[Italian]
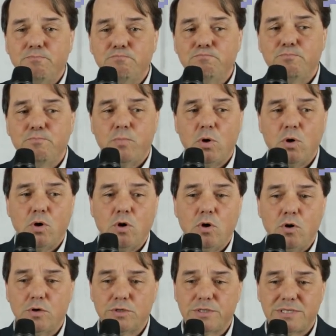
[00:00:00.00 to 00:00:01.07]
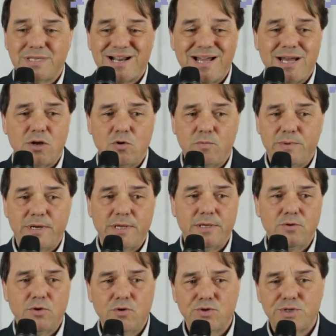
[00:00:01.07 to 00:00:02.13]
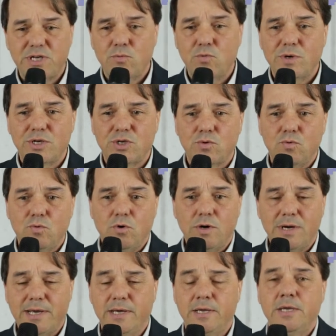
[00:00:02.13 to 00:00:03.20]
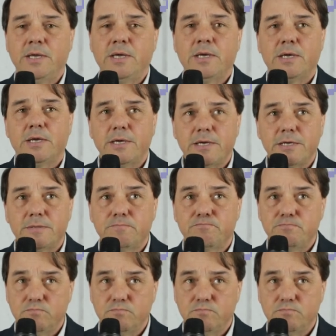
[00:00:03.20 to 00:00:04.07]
un po' strano perché noi non siamo una scuola eh,